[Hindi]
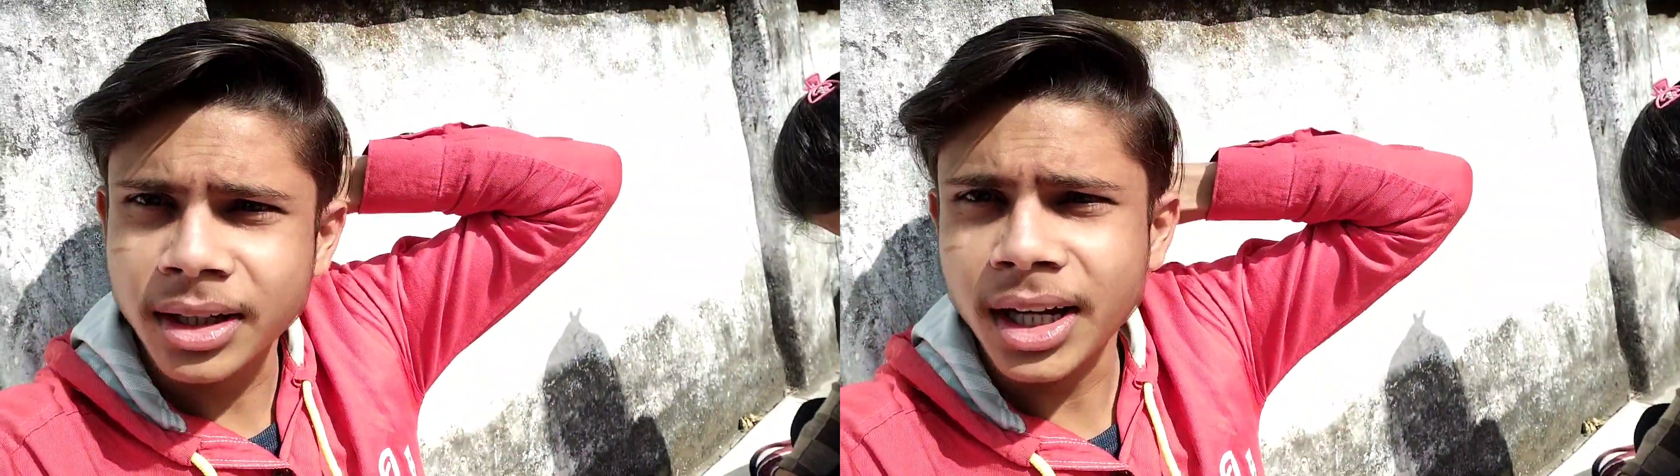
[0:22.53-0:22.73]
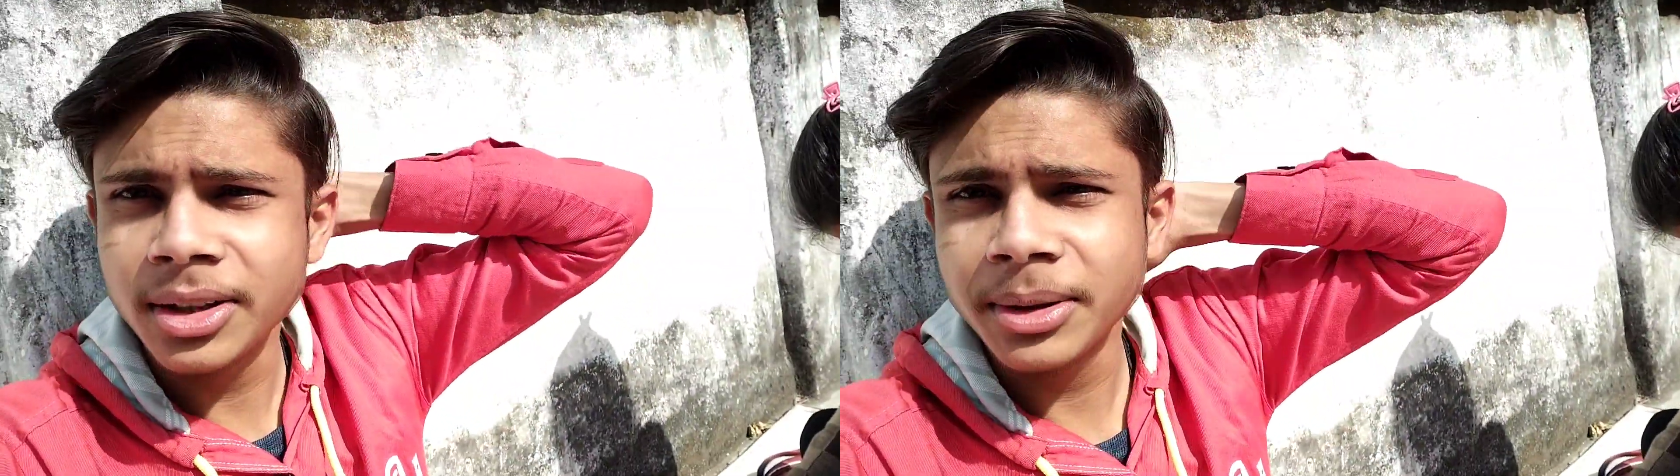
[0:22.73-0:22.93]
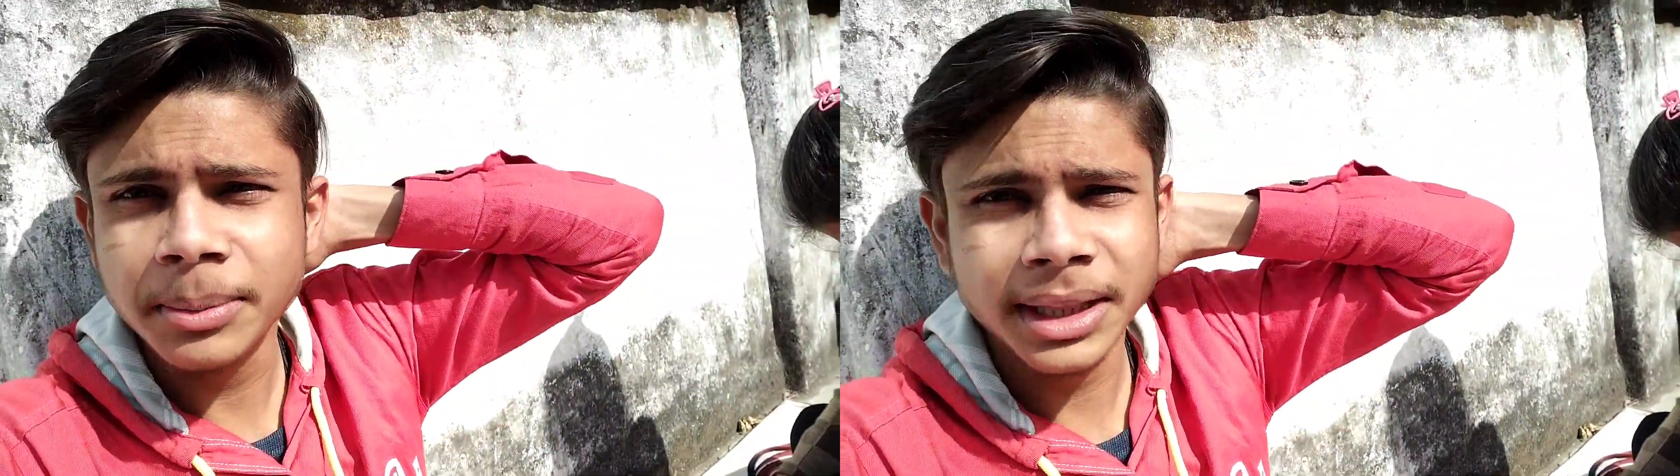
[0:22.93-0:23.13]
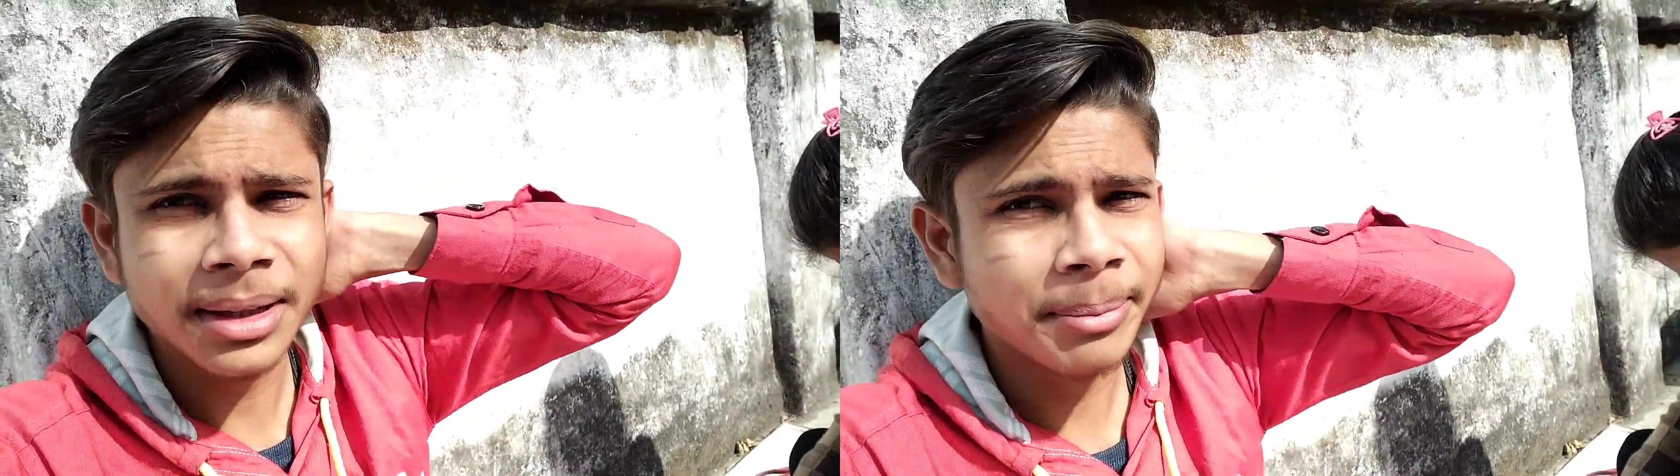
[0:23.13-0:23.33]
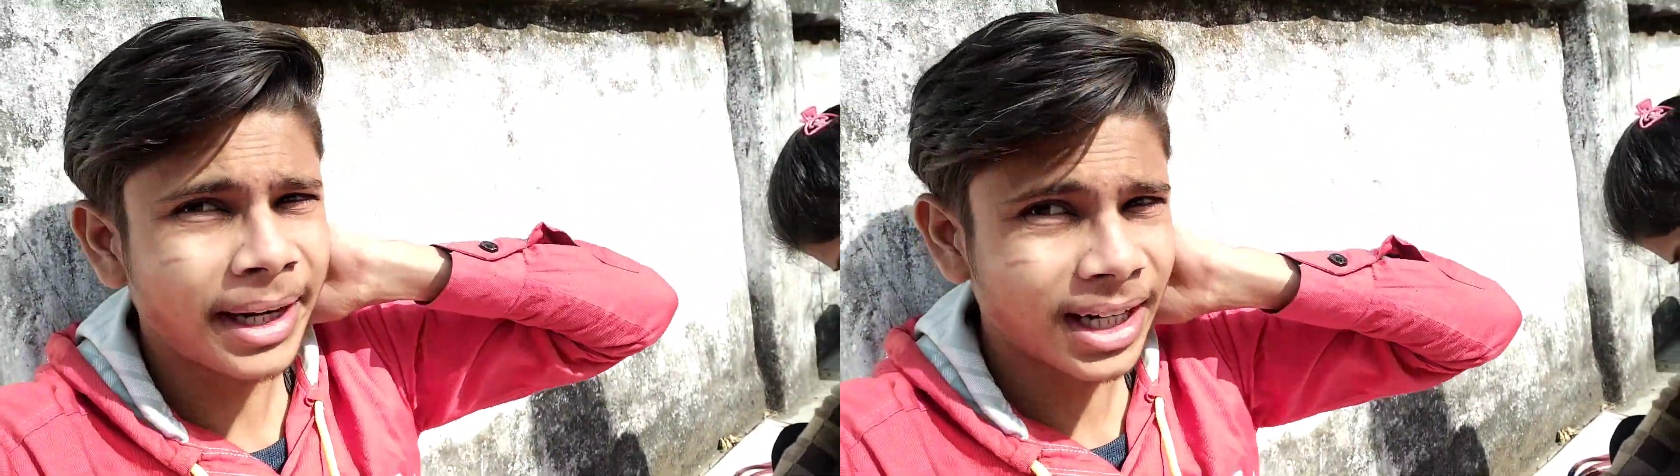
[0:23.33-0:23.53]
नहा धो के
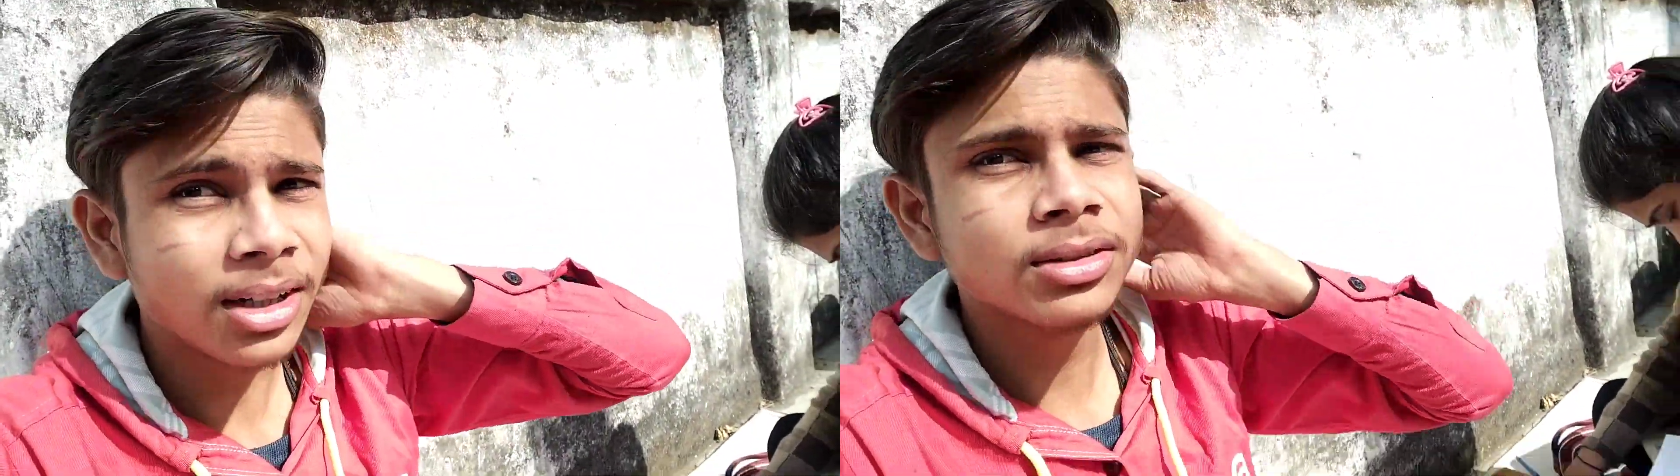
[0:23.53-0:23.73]
मतलब बैठा